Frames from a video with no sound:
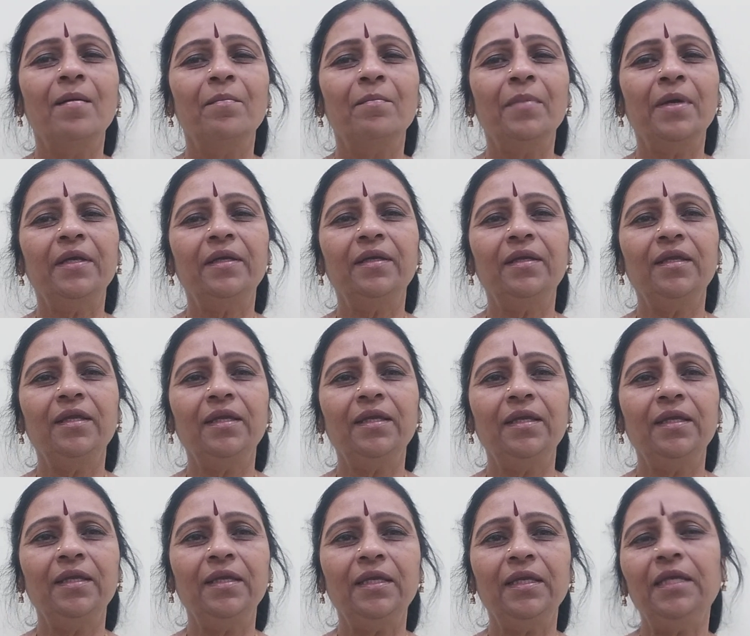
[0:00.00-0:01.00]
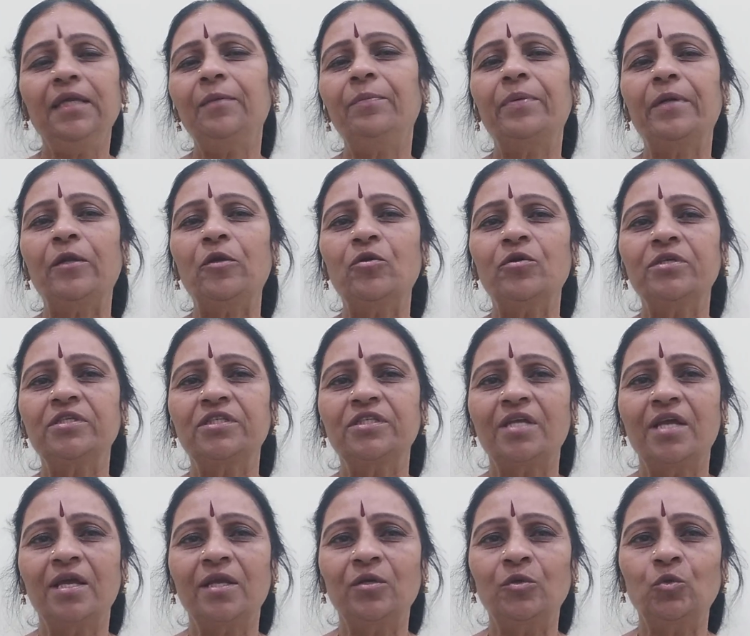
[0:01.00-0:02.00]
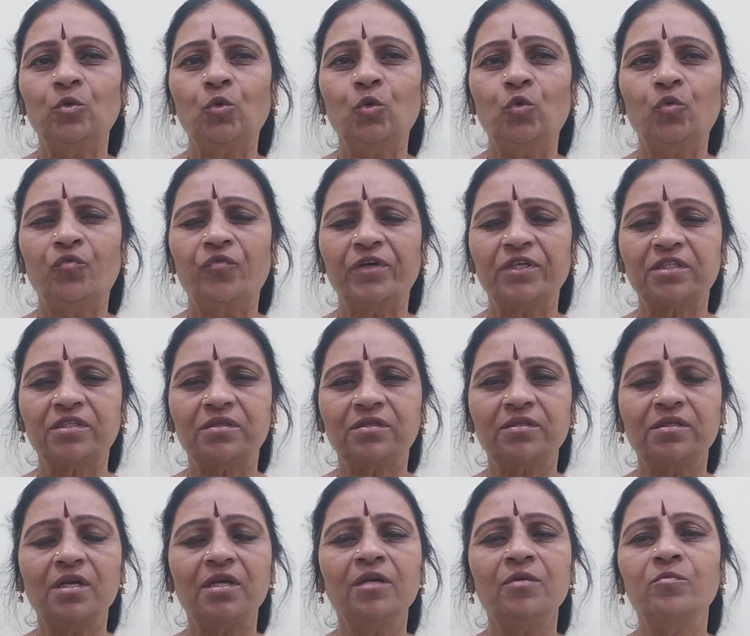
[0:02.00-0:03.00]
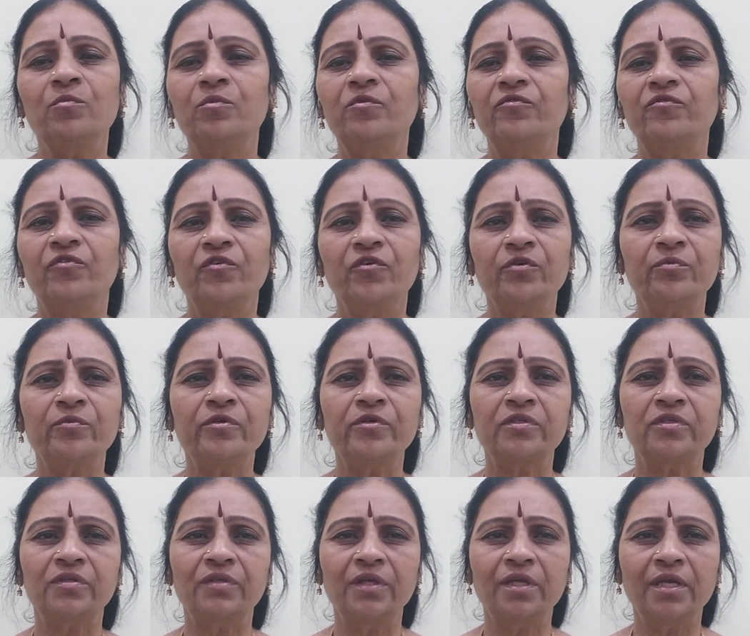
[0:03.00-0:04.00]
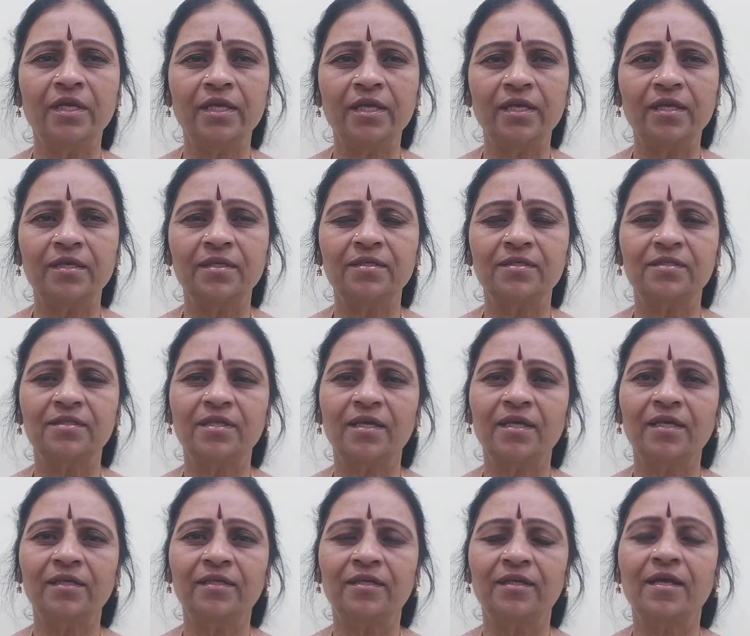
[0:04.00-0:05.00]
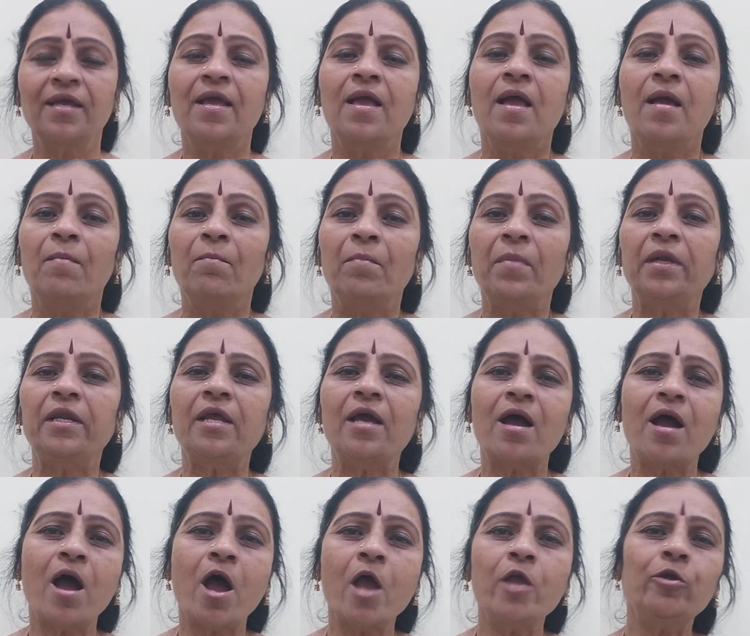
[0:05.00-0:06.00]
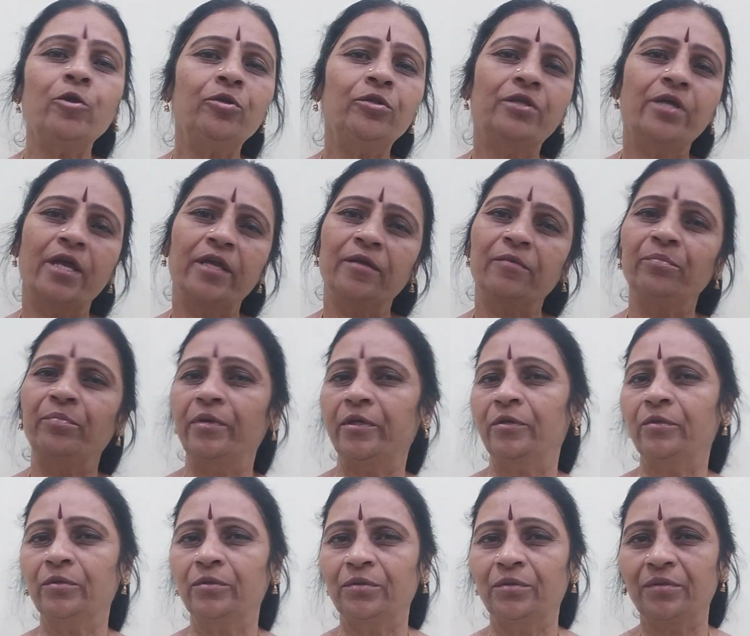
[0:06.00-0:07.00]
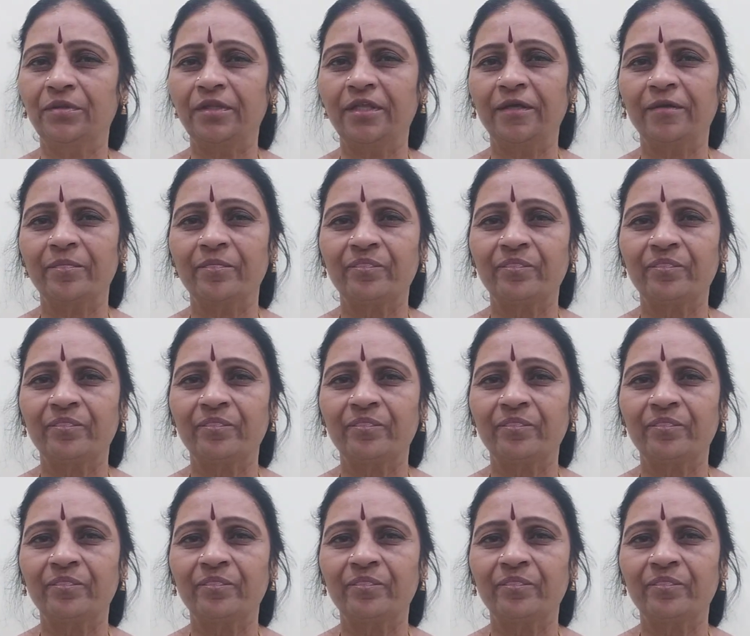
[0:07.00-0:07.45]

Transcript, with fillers: మరి ఈ ప్రయోజనాలు ఫస్ట్ అండ్ ఫార్మోస్ట్ థింగ్ ఈజ్ దట్ మన ఆయుర్దాయం పెరుగుతుంది